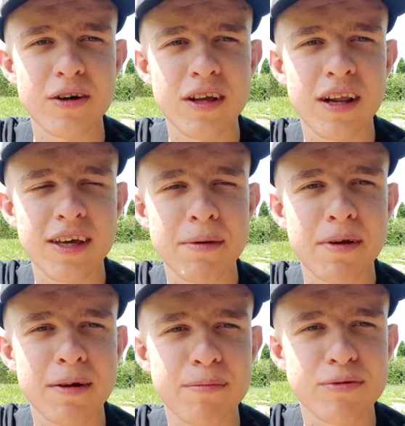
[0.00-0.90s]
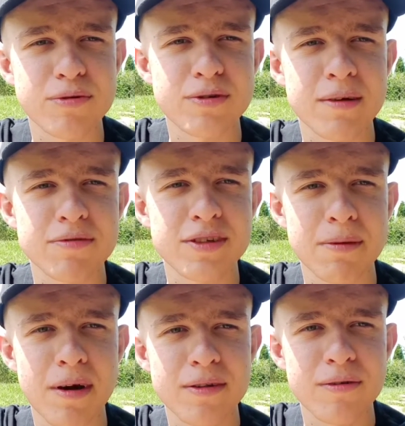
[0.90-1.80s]
linki będą po prostu tam wszystkie
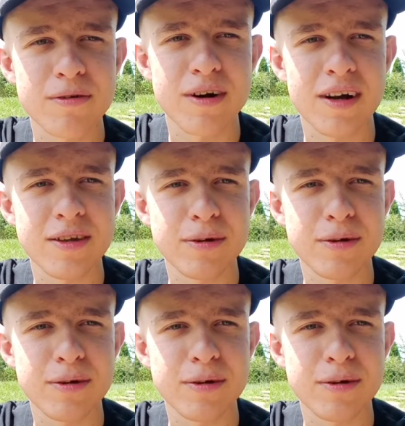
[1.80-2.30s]
będą kochani